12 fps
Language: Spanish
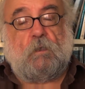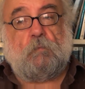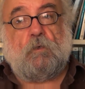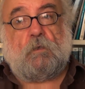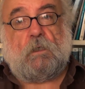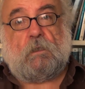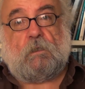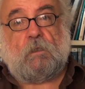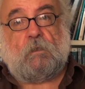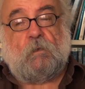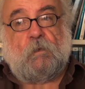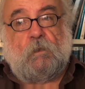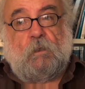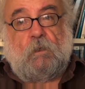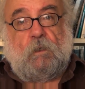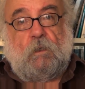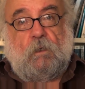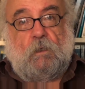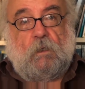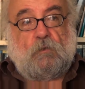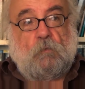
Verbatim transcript: Demócrata, eh, la